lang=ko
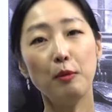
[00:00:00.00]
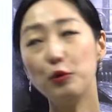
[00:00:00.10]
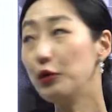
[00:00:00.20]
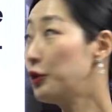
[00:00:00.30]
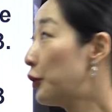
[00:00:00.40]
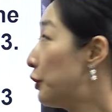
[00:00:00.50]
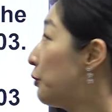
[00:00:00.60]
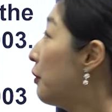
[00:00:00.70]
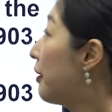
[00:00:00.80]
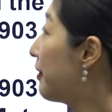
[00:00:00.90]
물론
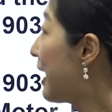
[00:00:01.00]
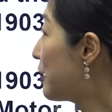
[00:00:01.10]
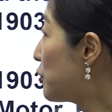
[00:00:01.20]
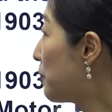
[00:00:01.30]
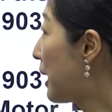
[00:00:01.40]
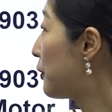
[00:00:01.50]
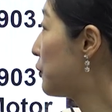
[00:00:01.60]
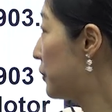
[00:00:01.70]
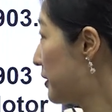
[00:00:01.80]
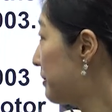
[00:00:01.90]
여기도 that으로
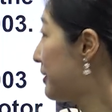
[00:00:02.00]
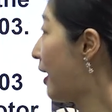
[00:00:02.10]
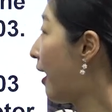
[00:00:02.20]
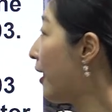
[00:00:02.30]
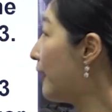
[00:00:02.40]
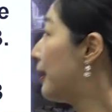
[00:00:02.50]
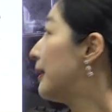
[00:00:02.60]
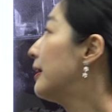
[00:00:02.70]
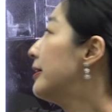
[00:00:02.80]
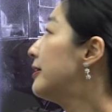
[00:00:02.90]
바꿀 수 있습니다.
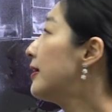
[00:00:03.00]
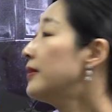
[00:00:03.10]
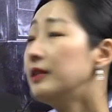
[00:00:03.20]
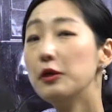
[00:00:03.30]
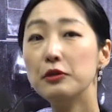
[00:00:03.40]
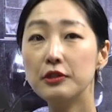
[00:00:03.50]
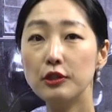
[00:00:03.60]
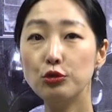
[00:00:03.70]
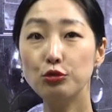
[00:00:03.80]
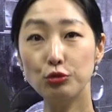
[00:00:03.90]
이때는
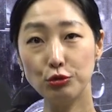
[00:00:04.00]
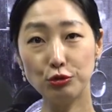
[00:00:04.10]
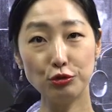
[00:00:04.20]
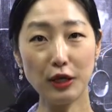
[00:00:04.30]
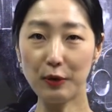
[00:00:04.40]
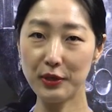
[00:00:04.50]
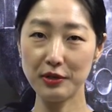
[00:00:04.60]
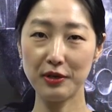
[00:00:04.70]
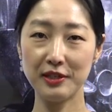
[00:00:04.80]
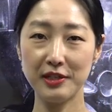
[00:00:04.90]
이것을 누구라고
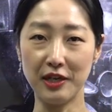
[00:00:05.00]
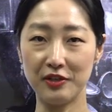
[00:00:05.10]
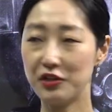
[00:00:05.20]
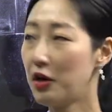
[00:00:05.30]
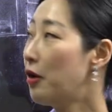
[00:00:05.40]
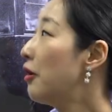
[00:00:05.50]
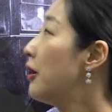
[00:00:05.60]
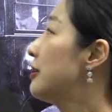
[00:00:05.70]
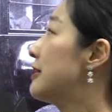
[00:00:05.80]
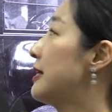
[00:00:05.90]
해석하지 않죠.
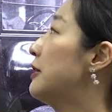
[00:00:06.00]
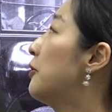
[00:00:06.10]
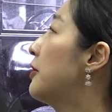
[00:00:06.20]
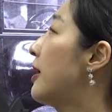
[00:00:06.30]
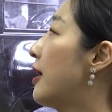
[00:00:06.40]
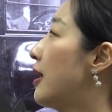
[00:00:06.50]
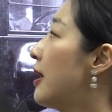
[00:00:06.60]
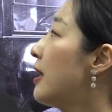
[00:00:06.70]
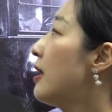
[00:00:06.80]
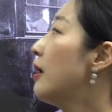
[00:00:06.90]
자,
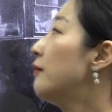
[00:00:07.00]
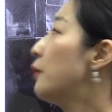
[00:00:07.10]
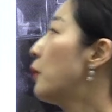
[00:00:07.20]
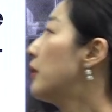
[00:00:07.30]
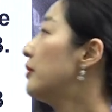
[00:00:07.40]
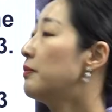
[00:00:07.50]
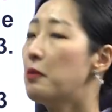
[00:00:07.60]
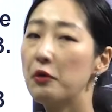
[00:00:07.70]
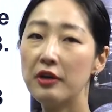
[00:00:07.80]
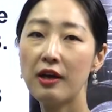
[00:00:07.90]
이렇게 Ford
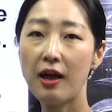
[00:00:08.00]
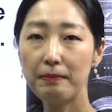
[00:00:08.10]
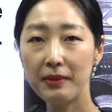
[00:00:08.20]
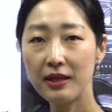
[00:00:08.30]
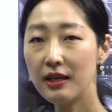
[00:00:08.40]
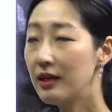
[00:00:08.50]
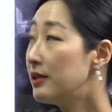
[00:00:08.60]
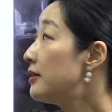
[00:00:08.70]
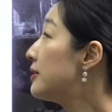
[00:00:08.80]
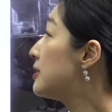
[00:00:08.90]
Motor
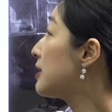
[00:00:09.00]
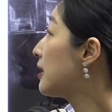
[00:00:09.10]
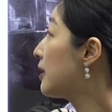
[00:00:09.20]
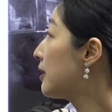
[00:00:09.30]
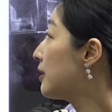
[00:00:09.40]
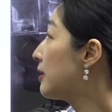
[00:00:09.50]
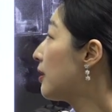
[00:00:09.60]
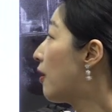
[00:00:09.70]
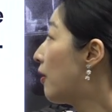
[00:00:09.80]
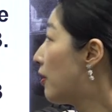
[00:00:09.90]
Company를
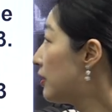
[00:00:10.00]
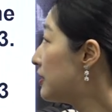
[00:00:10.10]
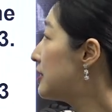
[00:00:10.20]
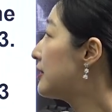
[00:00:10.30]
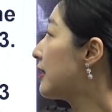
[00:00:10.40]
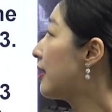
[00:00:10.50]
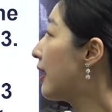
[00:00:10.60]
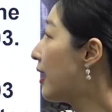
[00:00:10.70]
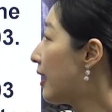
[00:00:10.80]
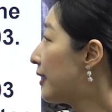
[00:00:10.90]
시작했던,
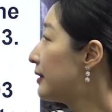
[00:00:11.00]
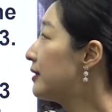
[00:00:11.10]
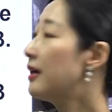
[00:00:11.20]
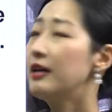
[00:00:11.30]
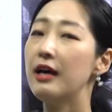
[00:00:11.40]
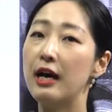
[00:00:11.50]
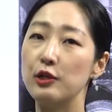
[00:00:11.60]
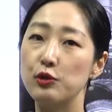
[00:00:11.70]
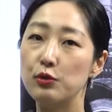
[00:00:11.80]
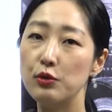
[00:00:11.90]
시작한
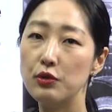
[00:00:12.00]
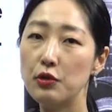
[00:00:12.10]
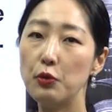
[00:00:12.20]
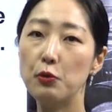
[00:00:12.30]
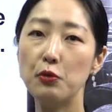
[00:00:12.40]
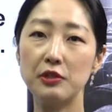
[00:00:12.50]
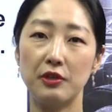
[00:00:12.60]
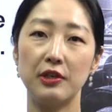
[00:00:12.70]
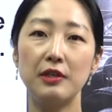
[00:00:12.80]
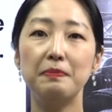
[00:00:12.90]
아주
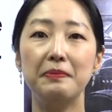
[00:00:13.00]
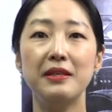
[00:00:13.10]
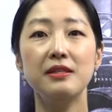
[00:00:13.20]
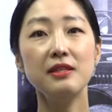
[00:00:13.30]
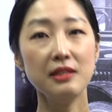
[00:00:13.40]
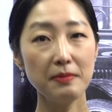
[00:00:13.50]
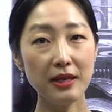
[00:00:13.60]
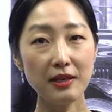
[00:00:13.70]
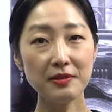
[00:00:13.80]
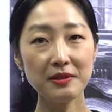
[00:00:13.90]
성공적인
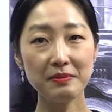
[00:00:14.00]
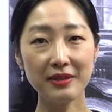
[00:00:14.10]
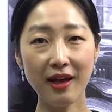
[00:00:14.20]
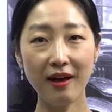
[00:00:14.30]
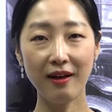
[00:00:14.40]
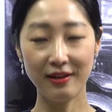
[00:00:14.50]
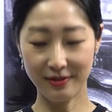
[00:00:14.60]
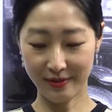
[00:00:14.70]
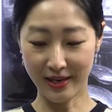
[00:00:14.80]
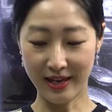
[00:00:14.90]
비즈니스맨이었습니다.
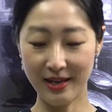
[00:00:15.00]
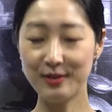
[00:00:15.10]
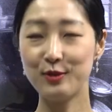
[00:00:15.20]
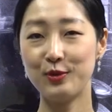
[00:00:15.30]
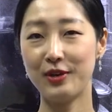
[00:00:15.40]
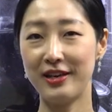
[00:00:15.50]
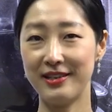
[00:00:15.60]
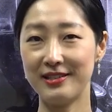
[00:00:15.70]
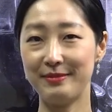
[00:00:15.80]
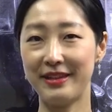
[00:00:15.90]
이렇게 쓸 수가
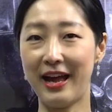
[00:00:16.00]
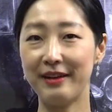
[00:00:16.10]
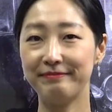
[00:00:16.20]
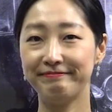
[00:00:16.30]
있겠습니다.